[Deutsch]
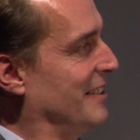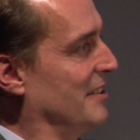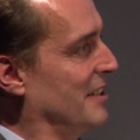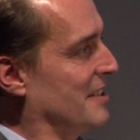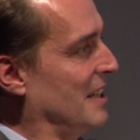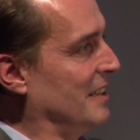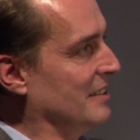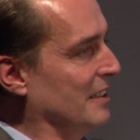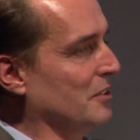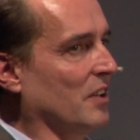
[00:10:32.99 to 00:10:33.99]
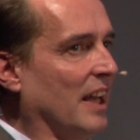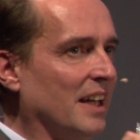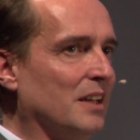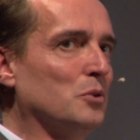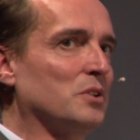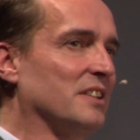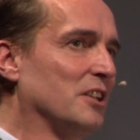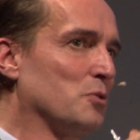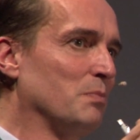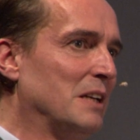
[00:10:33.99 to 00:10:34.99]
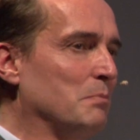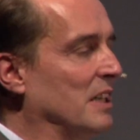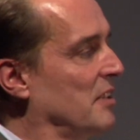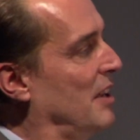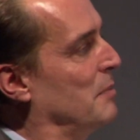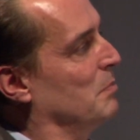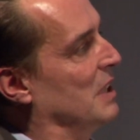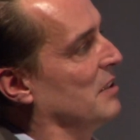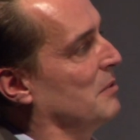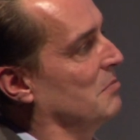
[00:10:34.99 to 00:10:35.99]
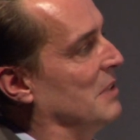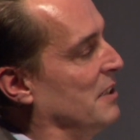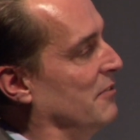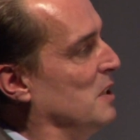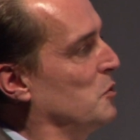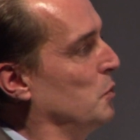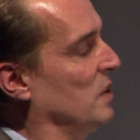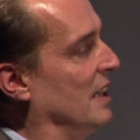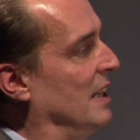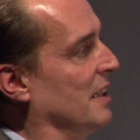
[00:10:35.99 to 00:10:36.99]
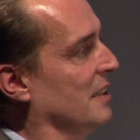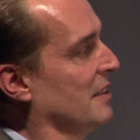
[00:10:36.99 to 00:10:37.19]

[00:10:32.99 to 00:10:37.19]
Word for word: gesagt hat, okay, gut, ich schmink mir das ab mit, dem, mit der Wildhüterei?